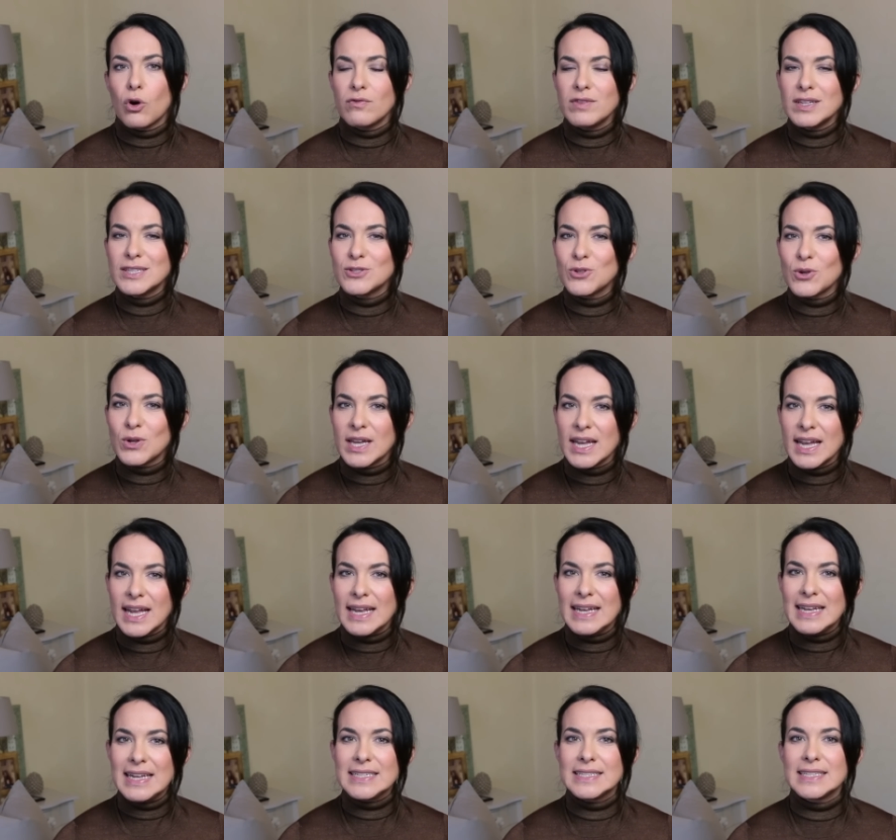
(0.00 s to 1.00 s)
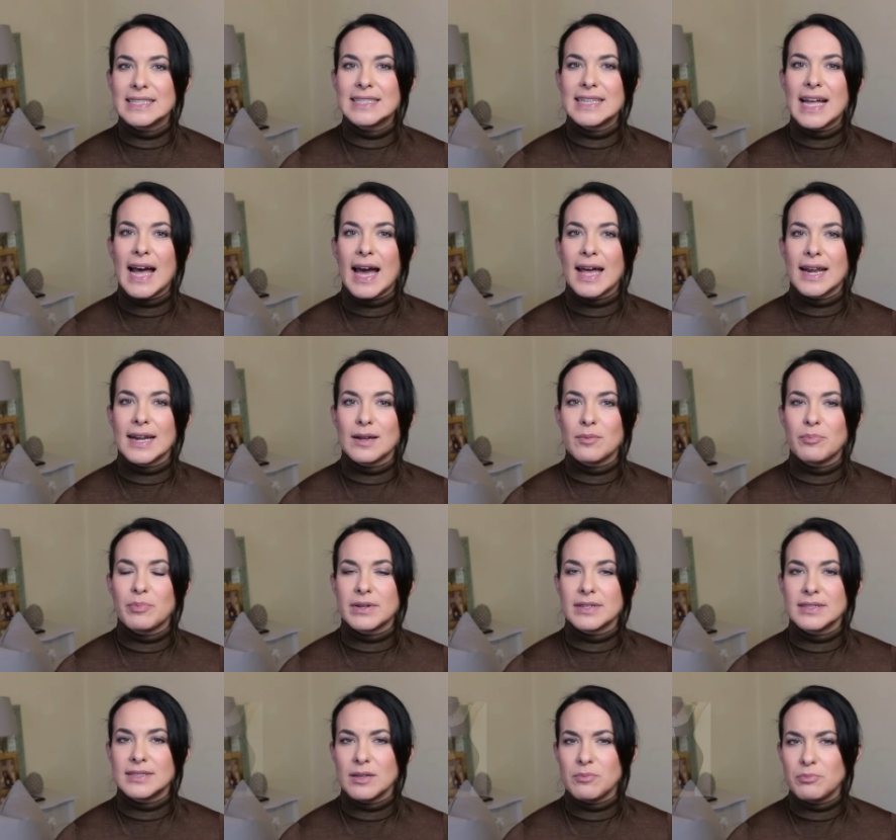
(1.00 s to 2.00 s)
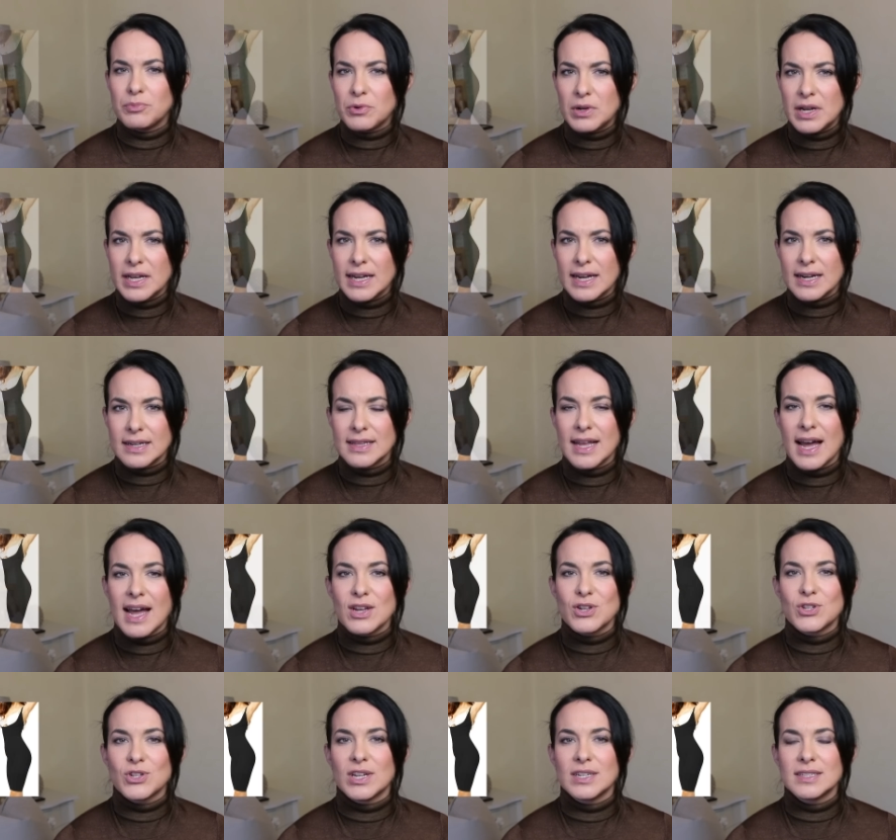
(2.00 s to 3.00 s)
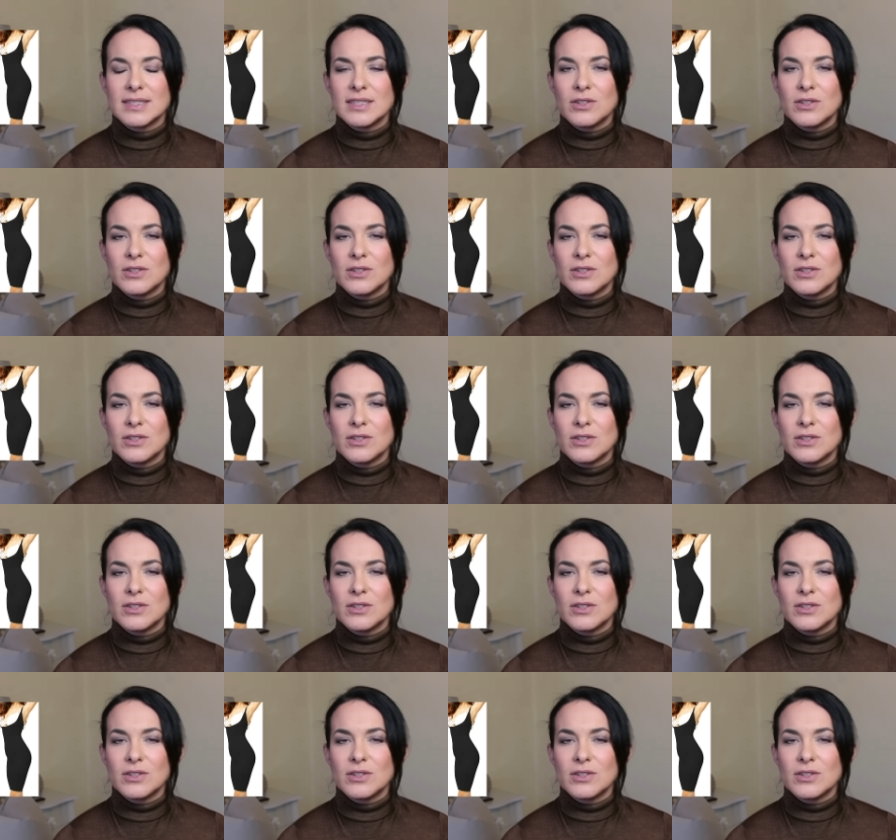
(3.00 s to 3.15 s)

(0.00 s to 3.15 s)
Ho visto che le star, per esempio le Kardashian,